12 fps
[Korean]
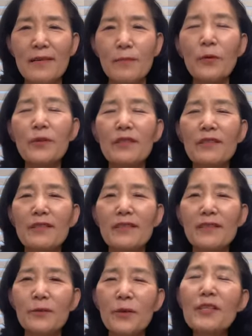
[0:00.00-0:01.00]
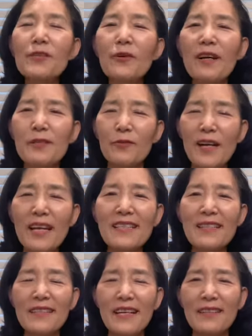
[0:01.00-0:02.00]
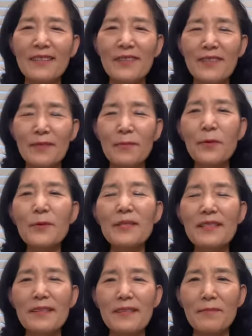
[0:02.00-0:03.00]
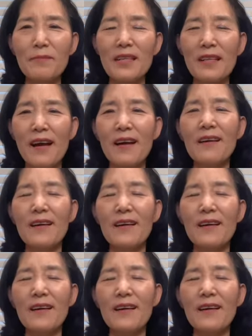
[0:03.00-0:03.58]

모든 것을 또 인도하시고 하신다는 것을 볼 수 있습니다.